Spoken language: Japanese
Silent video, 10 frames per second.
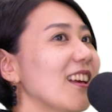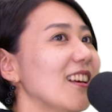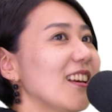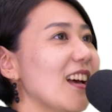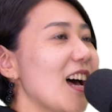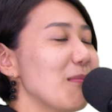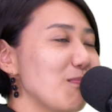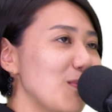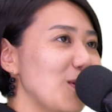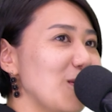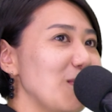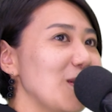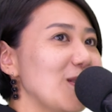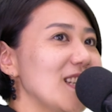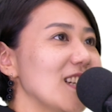はいはい、Apple
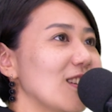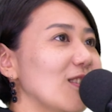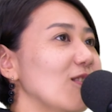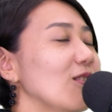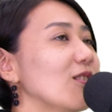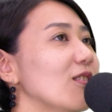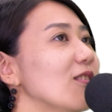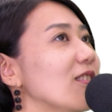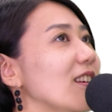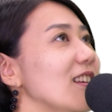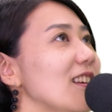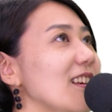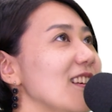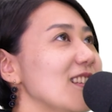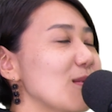Music、
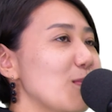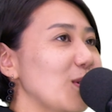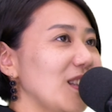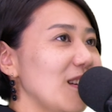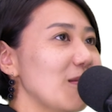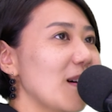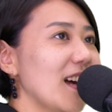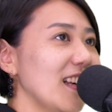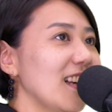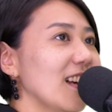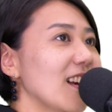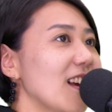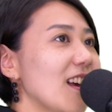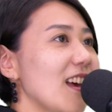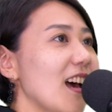えー、Spotify
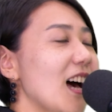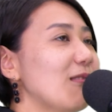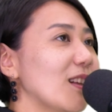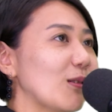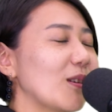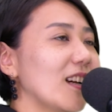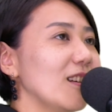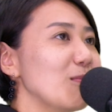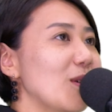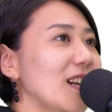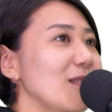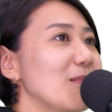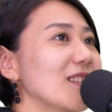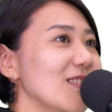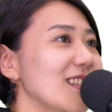アワとかにもあります